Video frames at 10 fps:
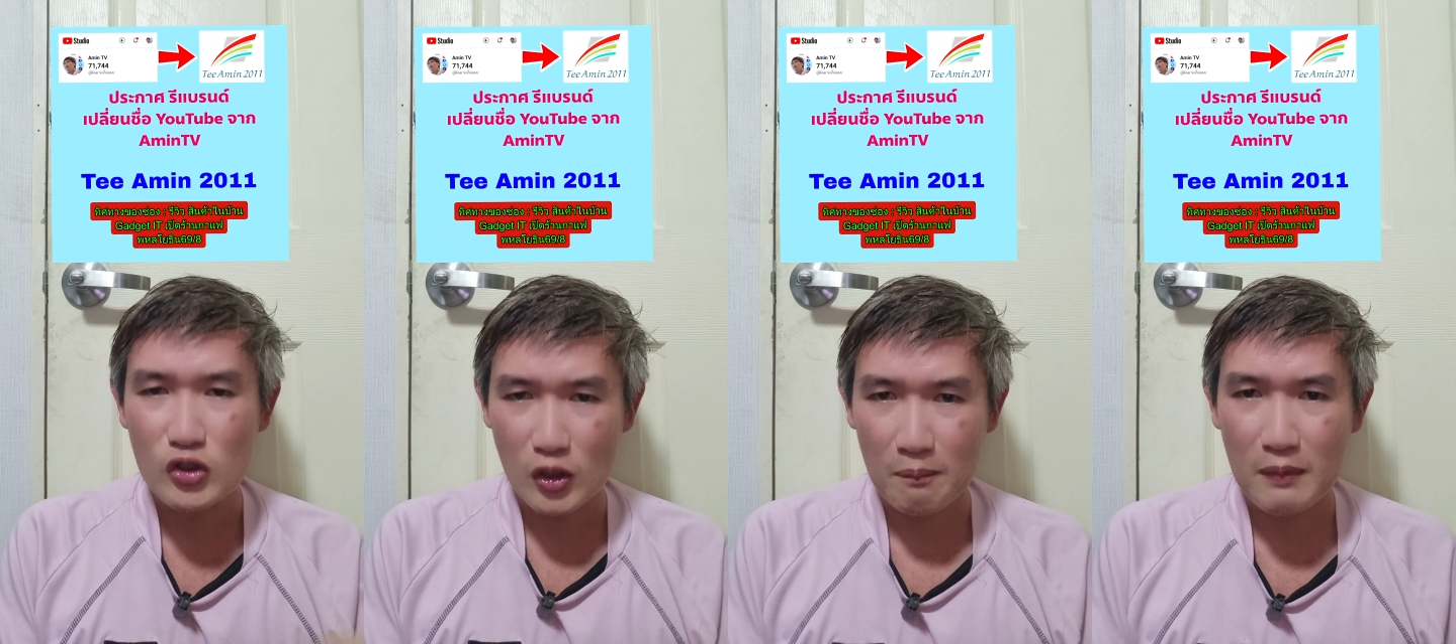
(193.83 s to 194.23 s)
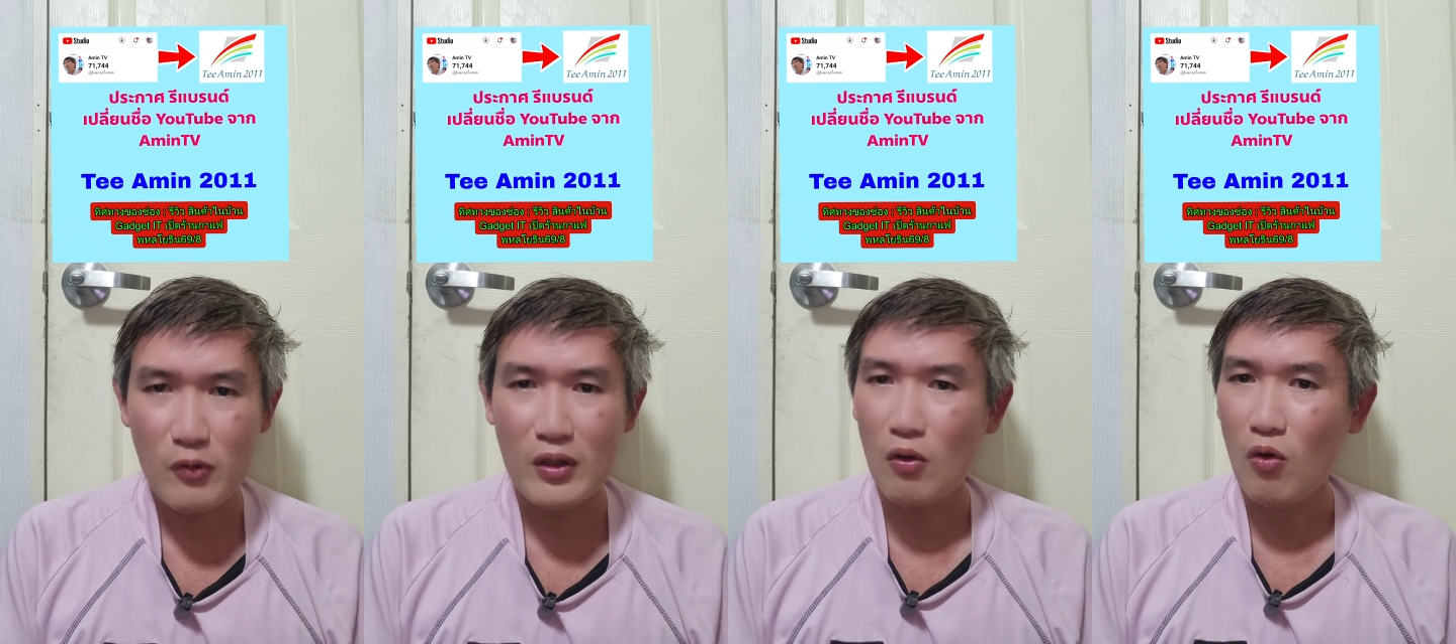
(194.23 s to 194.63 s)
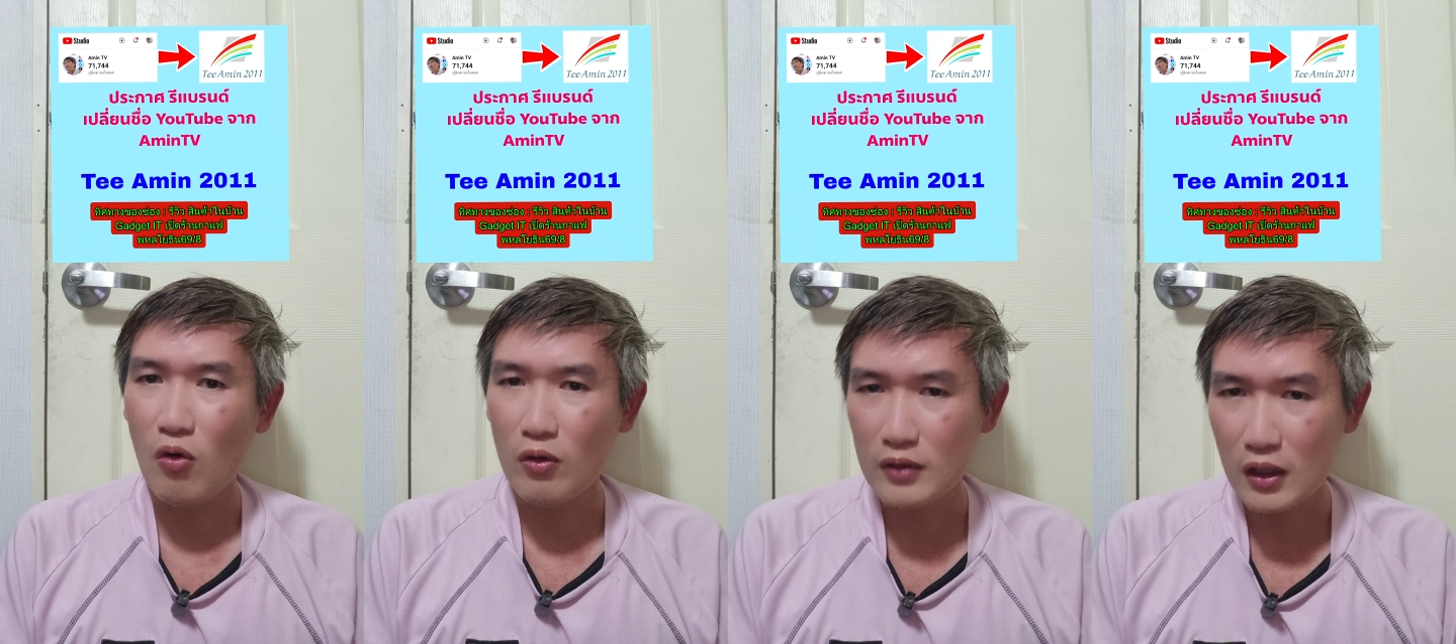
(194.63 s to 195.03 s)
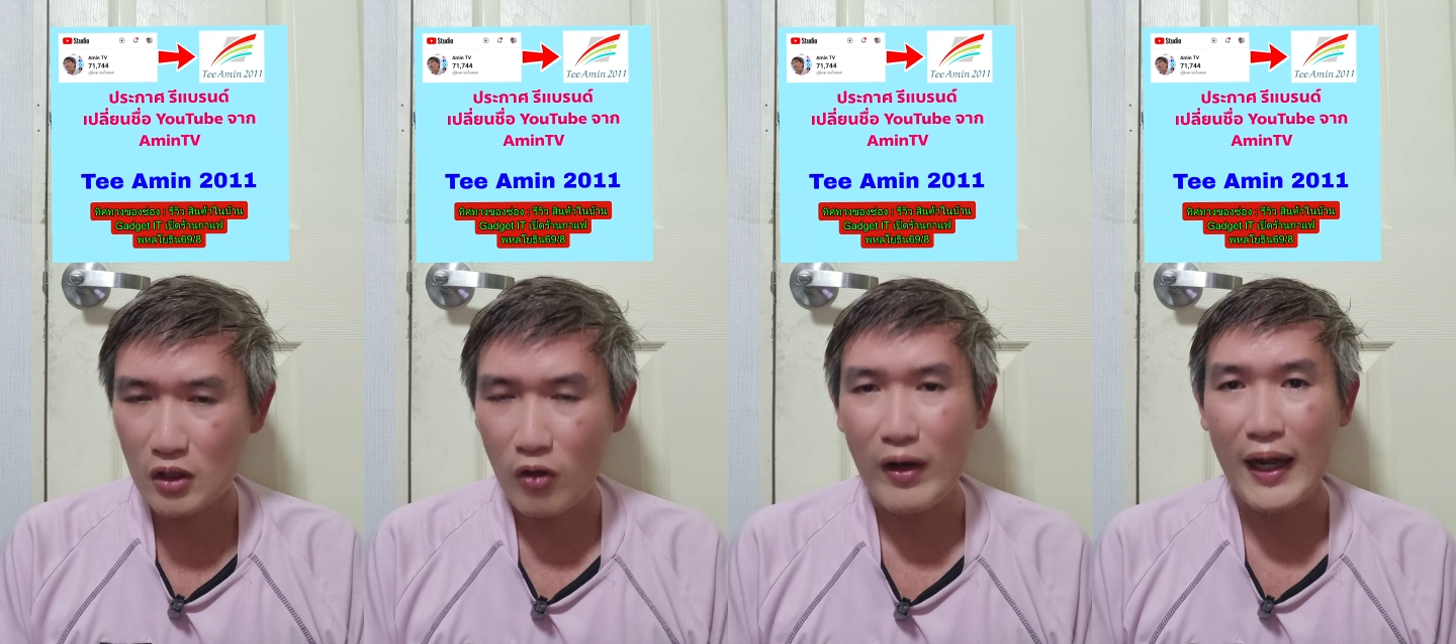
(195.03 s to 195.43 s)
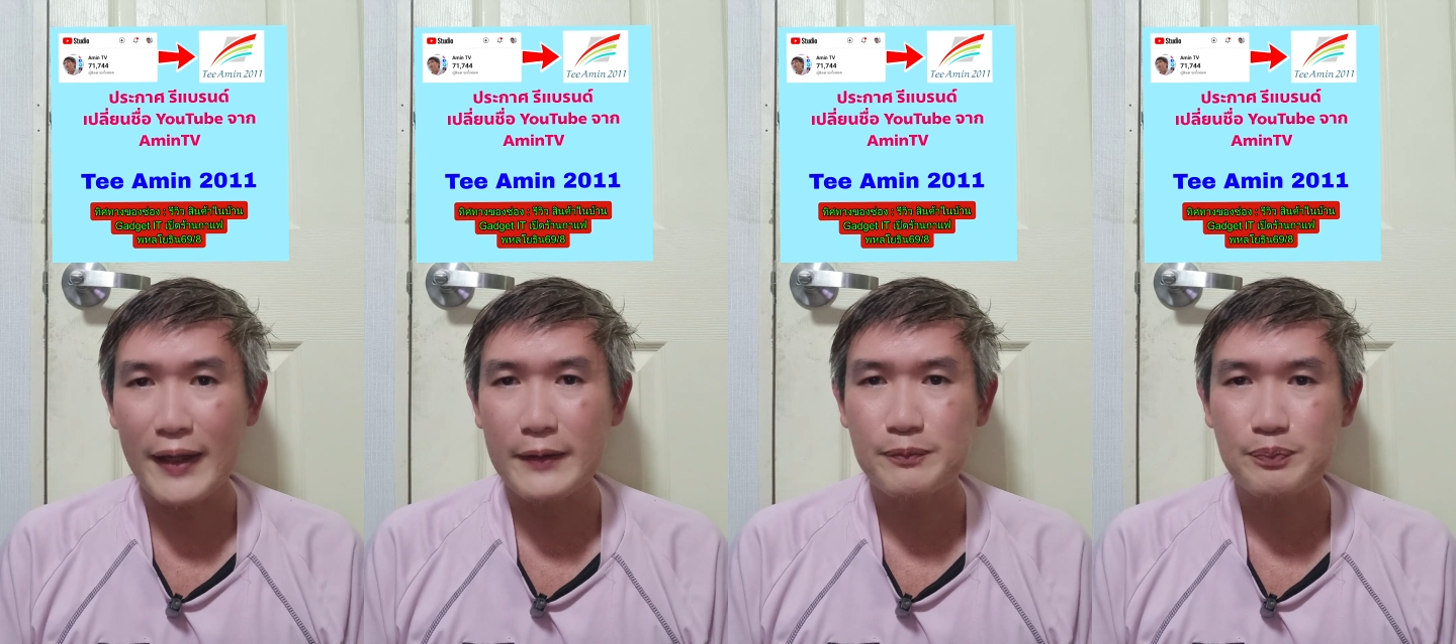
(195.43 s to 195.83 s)
Shopee วิดีโอ TikTok ไล
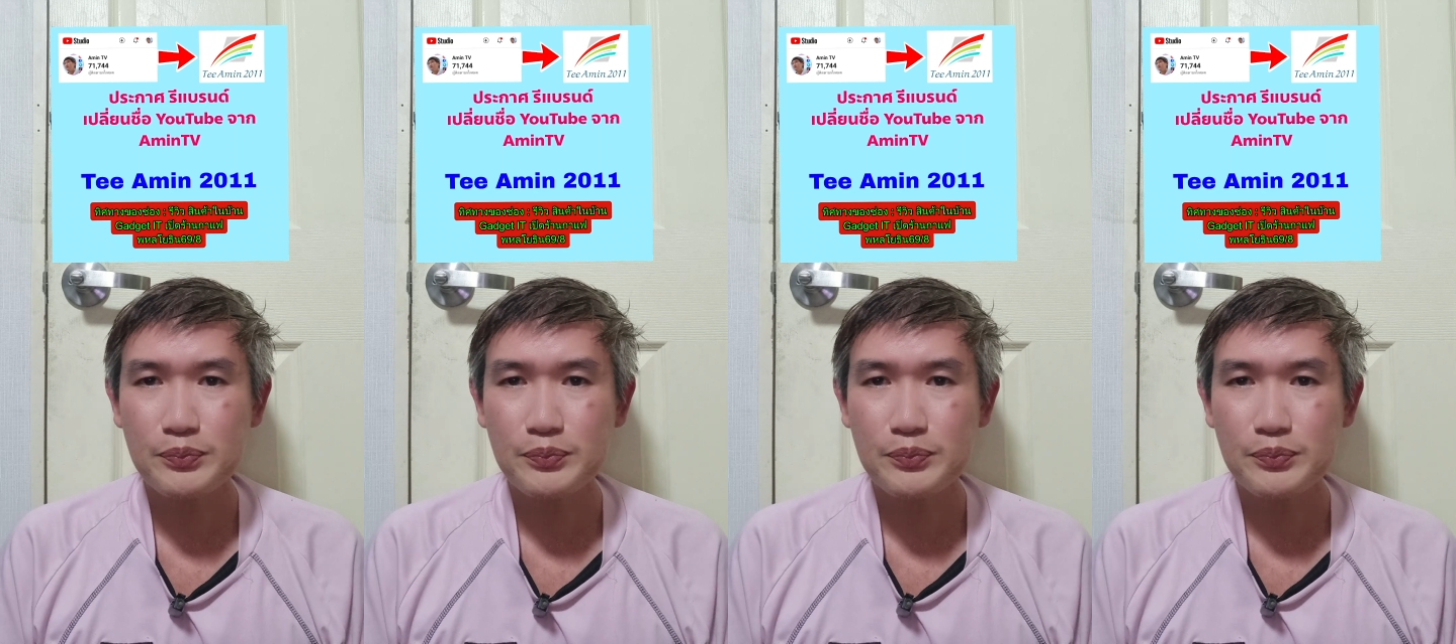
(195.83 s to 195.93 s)
ฟ์